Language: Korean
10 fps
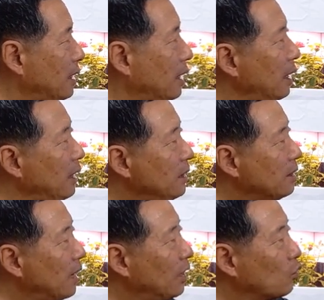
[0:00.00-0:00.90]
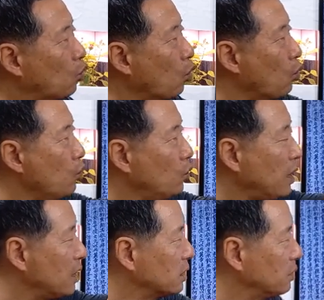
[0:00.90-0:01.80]
옛날
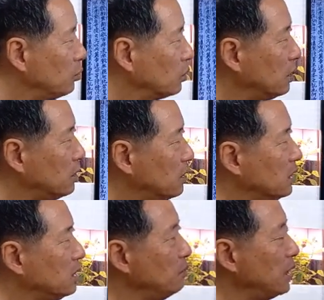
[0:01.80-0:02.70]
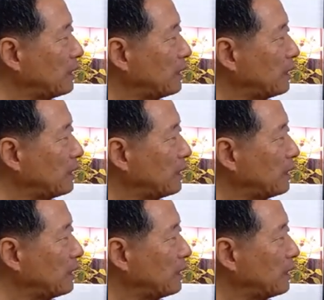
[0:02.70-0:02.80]
고문에서부터 지금의